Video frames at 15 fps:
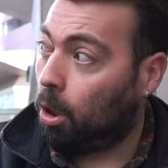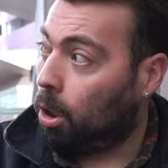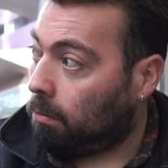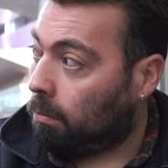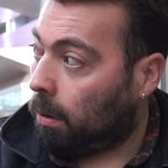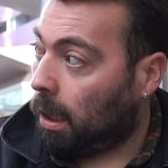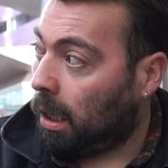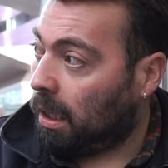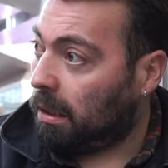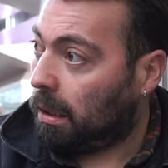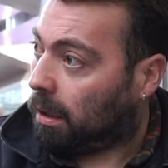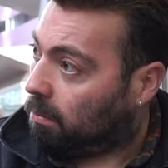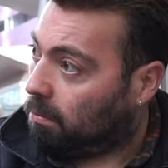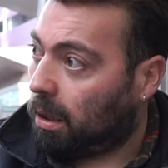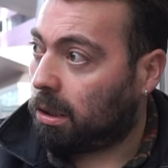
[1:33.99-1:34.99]
Lan bayağı
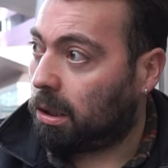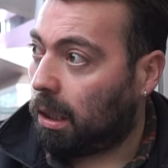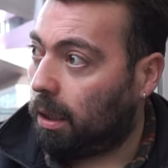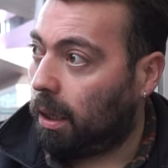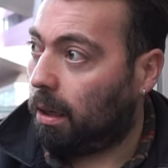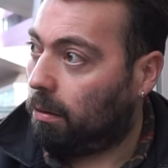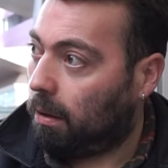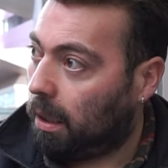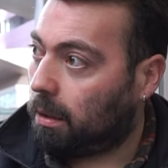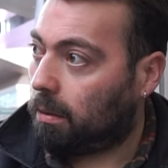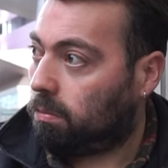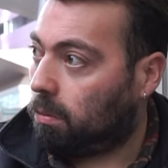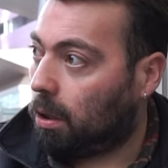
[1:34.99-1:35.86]
da maşallah var.